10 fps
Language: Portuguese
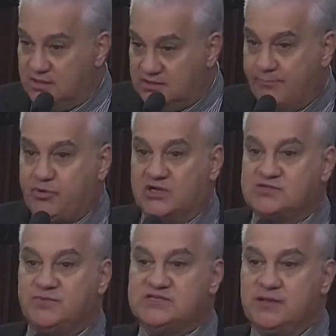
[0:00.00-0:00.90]
na
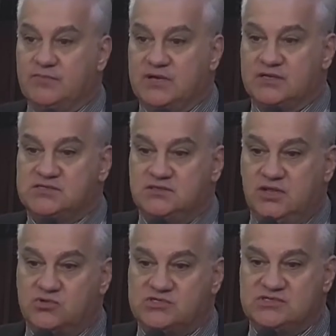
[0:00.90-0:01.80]
próxima semana, se
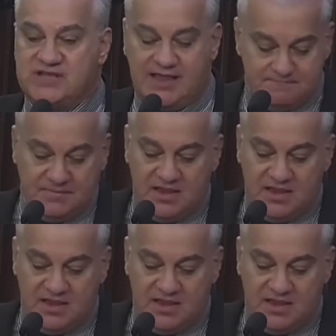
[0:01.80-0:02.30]
Deus quiser.